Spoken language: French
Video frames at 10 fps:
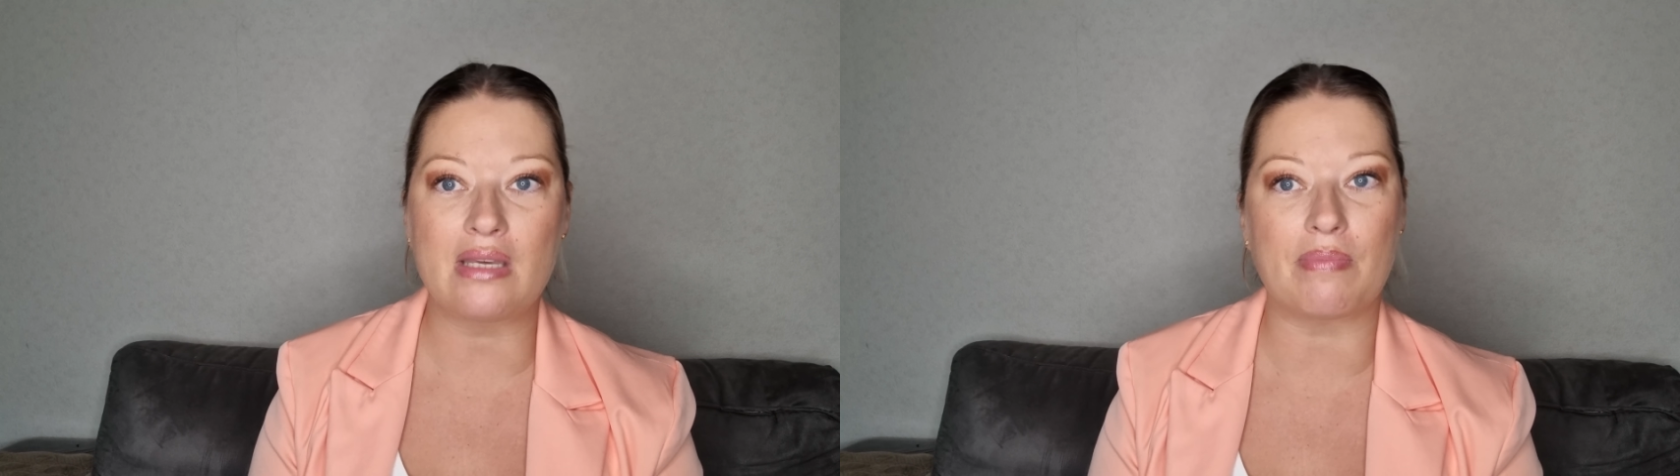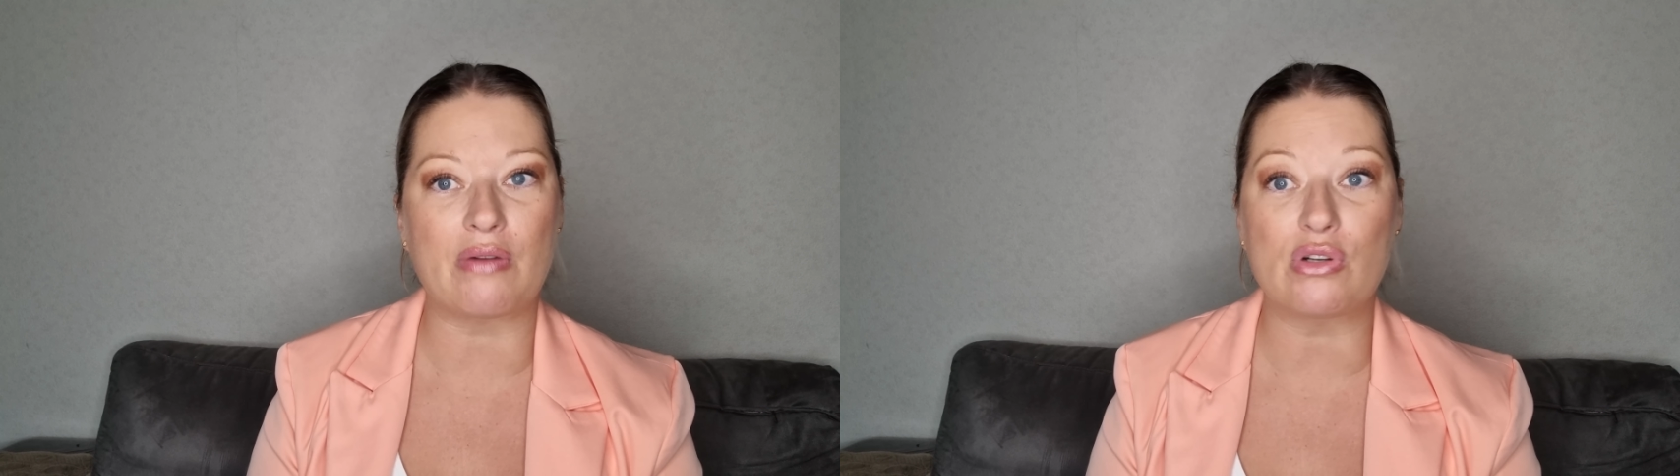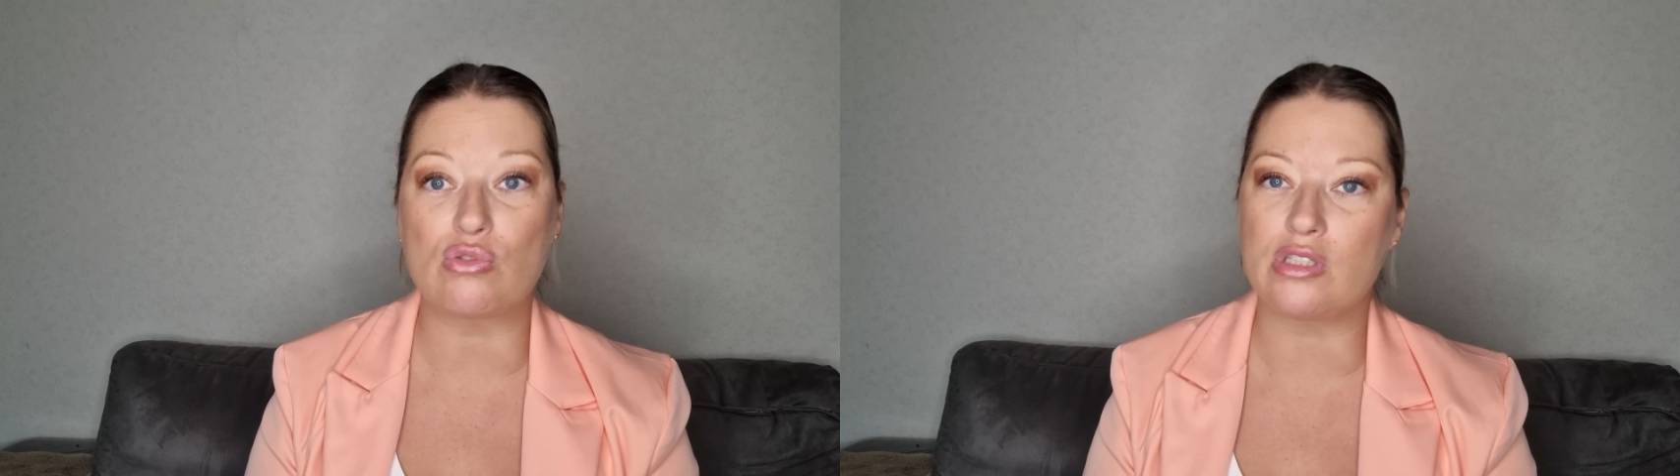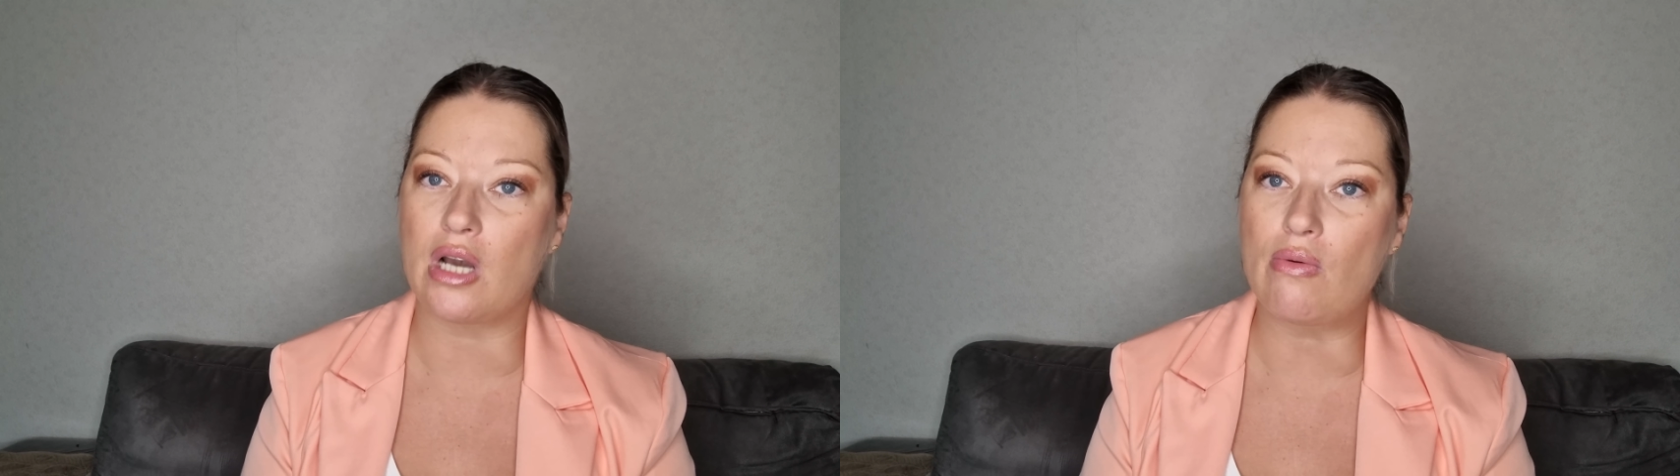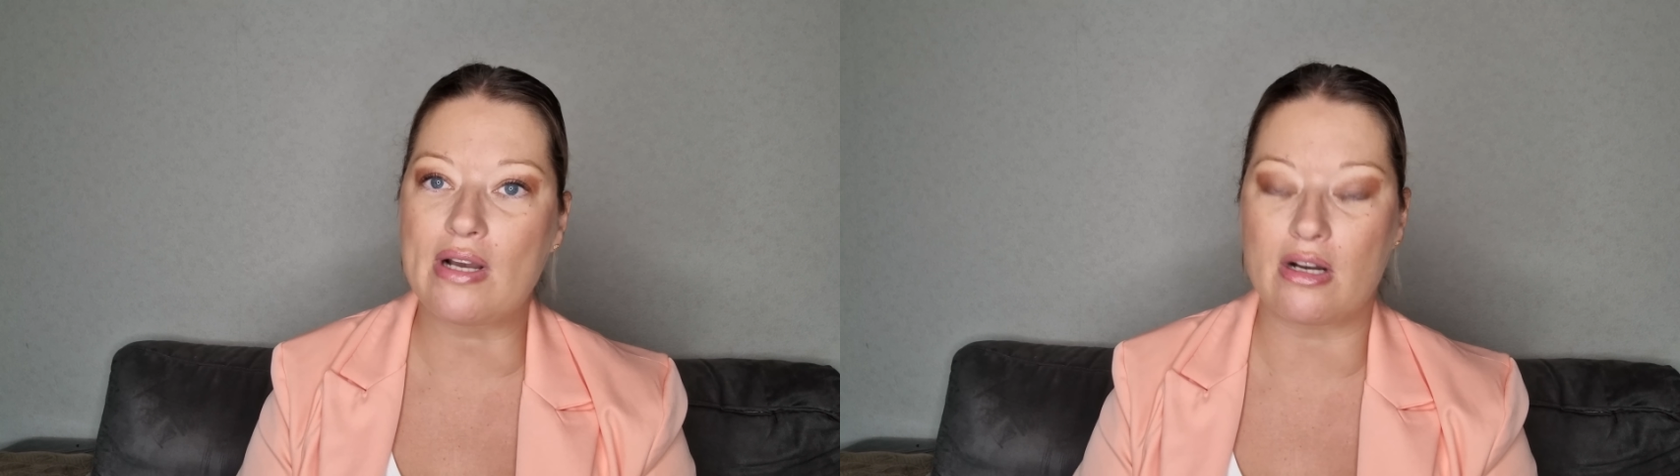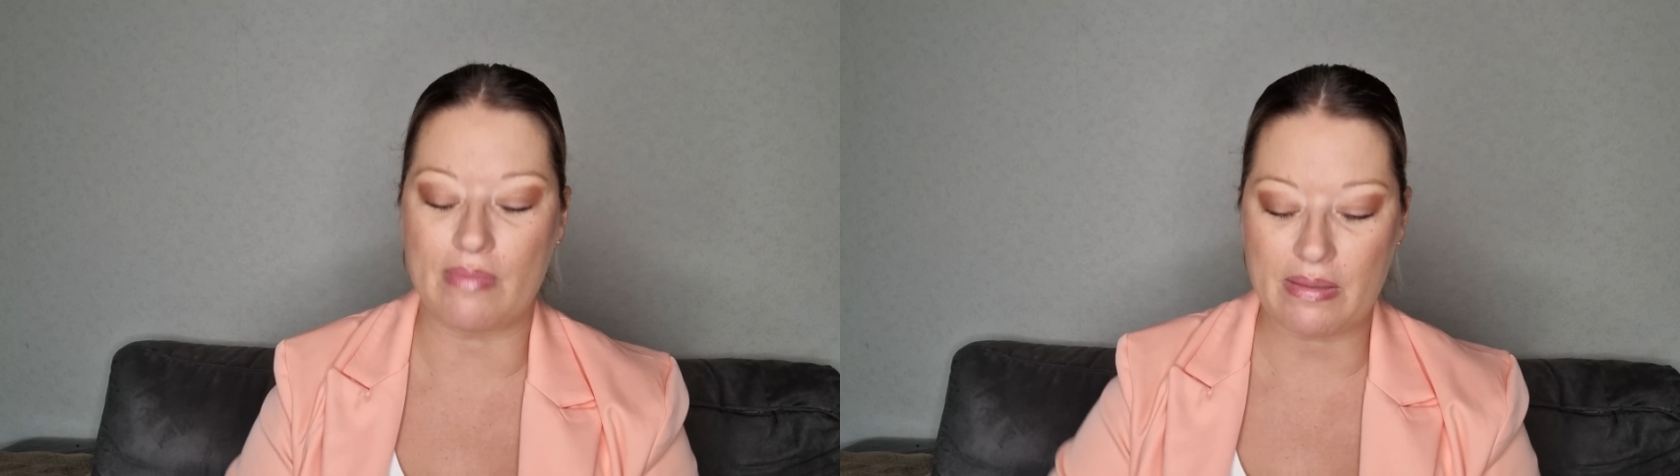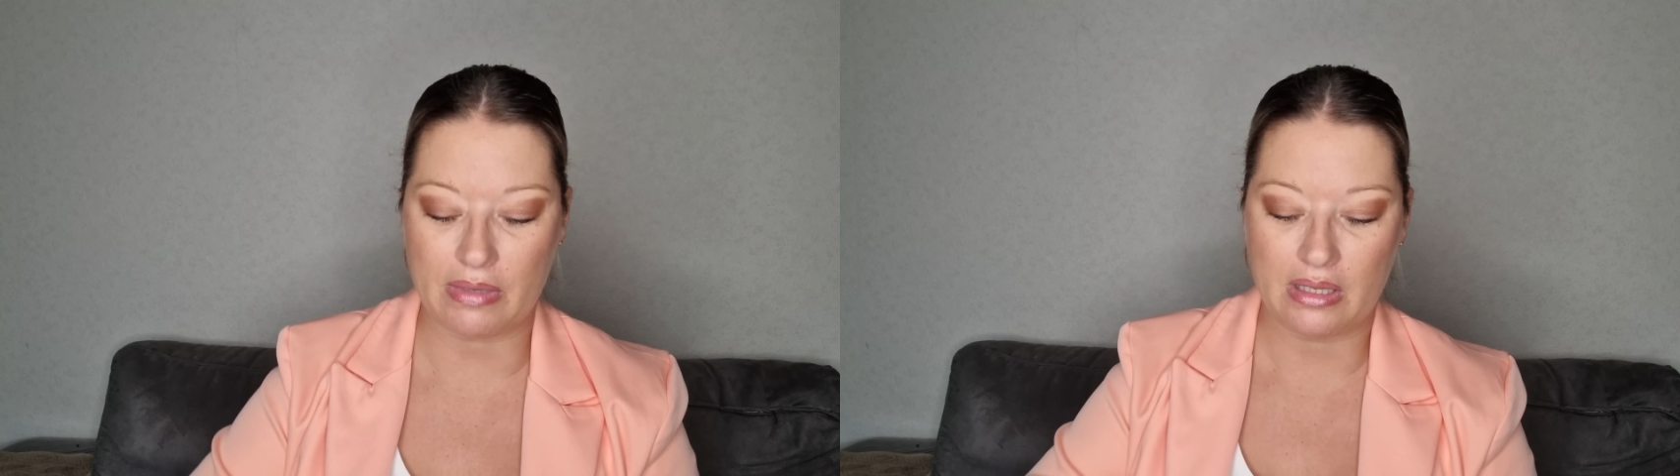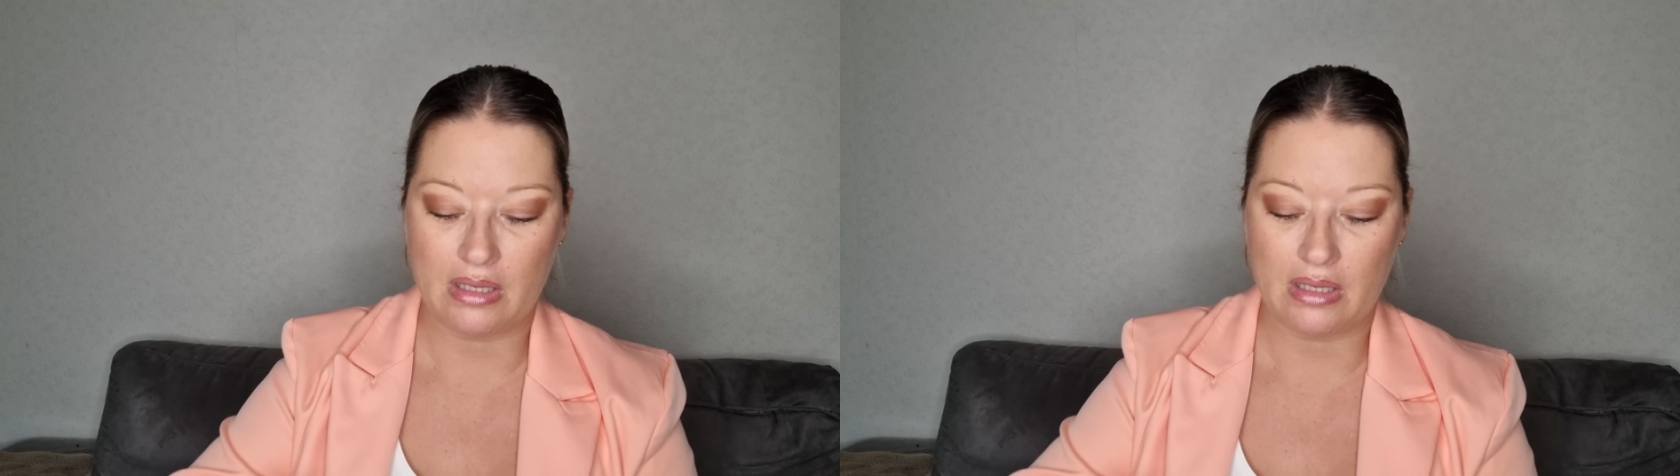Et parfois, tu dis, ah ouais, quand même.